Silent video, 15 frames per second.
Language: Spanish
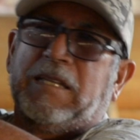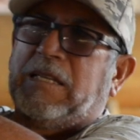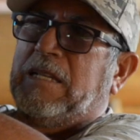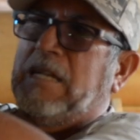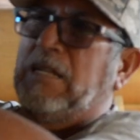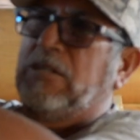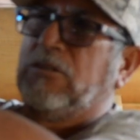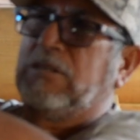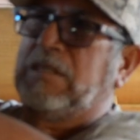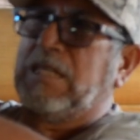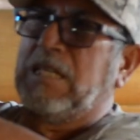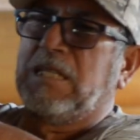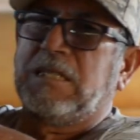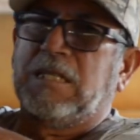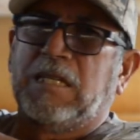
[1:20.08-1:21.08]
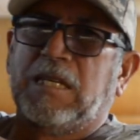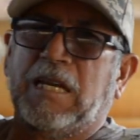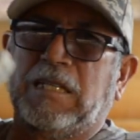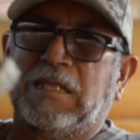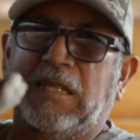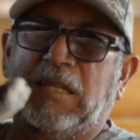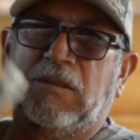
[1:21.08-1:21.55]
grandote, es
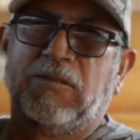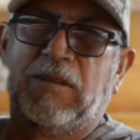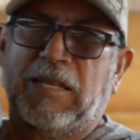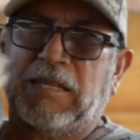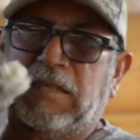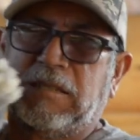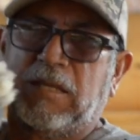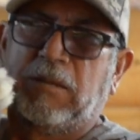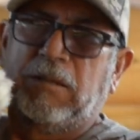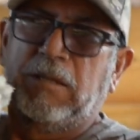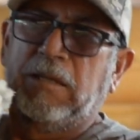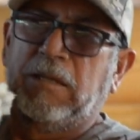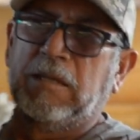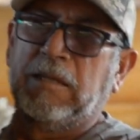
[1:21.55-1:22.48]
gigante de Flandes también.